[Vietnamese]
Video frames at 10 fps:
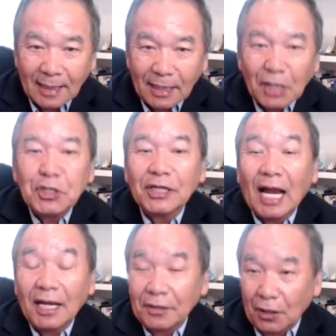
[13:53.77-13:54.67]
thế chỉ ta
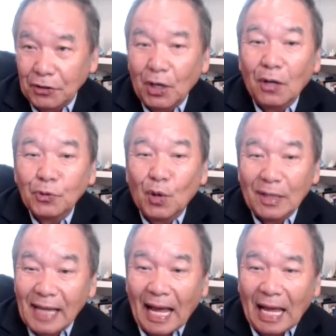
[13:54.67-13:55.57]
lên đây cho tổ
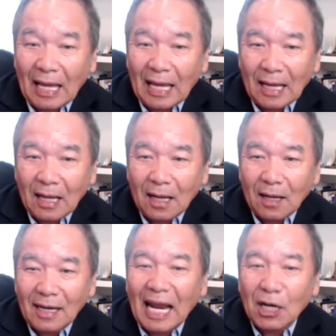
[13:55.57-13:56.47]
cha
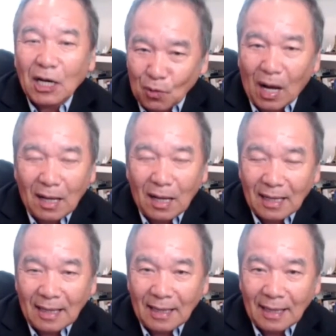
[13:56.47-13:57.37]
là lụa
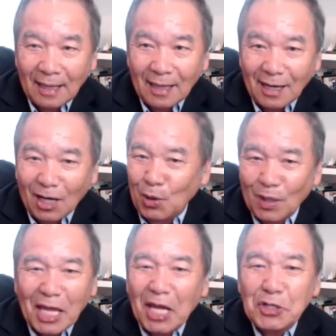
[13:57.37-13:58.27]
lấy giờ
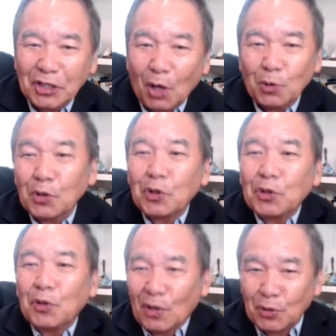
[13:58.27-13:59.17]
thể chỉ tàu cho
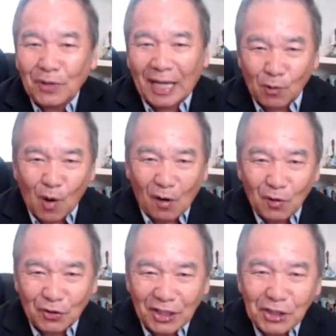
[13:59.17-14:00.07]
cho tụi mình vào hậu
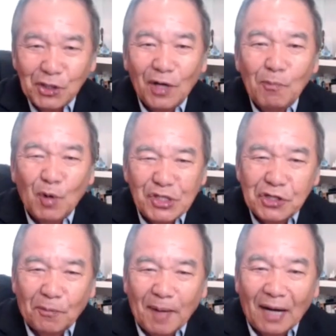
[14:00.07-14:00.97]
lượng ý xong ý bộ chỉ
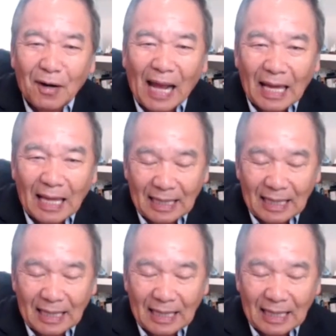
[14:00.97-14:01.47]
chụp pan đó là